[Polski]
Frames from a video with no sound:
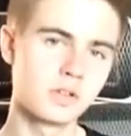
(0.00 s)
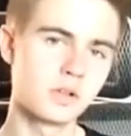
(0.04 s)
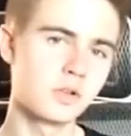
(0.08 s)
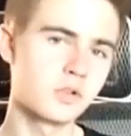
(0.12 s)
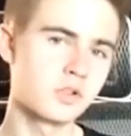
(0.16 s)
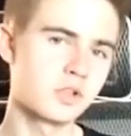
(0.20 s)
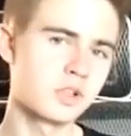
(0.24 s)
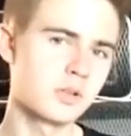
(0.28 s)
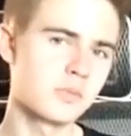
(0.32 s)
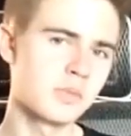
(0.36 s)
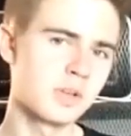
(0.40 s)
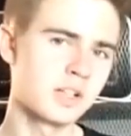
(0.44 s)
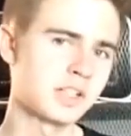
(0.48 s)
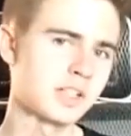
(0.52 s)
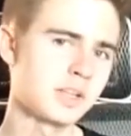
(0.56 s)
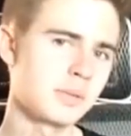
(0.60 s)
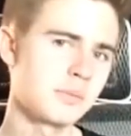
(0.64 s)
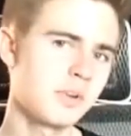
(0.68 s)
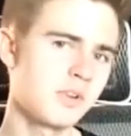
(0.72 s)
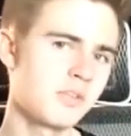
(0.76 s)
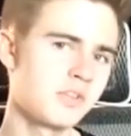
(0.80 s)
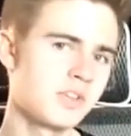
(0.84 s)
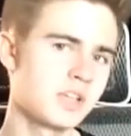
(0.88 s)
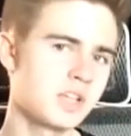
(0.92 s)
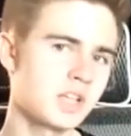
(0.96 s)
To już chyba ty
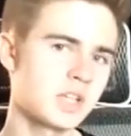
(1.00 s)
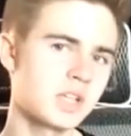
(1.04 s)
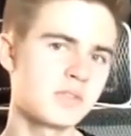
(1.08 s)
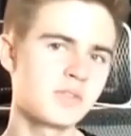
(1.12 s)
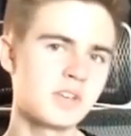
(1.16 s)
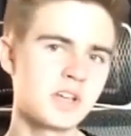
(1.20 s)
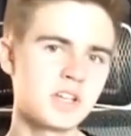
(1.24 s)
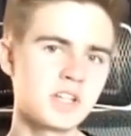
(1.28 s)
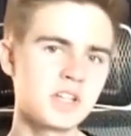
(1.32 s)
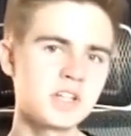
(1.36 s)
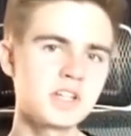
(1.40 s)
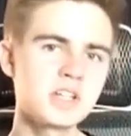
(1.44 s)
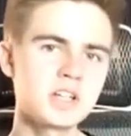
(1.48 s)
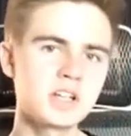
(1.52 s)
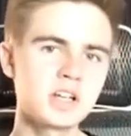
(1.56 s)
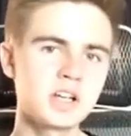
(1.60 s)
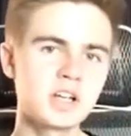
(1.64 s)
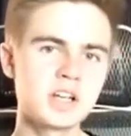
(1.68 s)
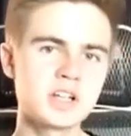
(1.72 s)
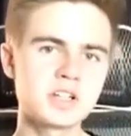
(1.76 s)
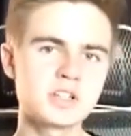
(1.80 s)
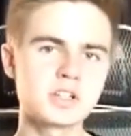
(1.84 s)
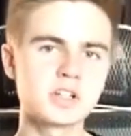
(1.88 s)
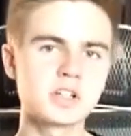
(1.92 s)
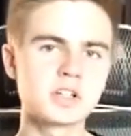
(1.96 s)
powinnaś wiedzieć,
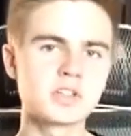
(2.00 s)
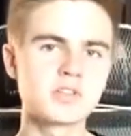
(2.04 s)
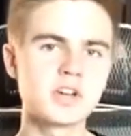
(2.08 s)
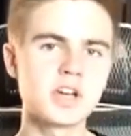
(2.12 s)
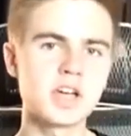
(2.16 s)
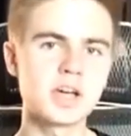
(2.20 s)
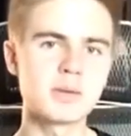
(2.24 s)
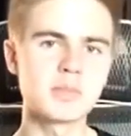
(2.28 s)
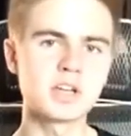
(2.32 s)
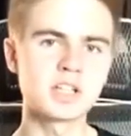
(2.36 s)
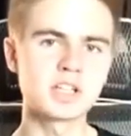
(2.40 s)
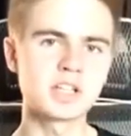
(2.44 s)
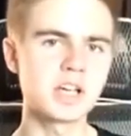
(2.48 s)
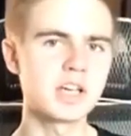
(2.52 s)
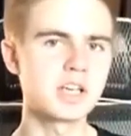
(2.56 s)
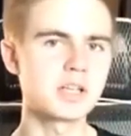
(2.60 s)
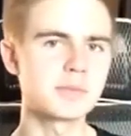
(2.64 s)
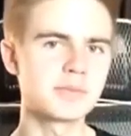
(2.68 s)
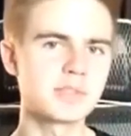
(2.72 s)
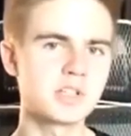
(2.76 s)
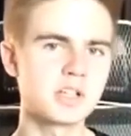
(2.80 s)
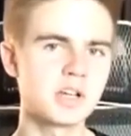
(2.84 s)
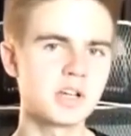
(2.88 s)
dlaczego twoja matka jest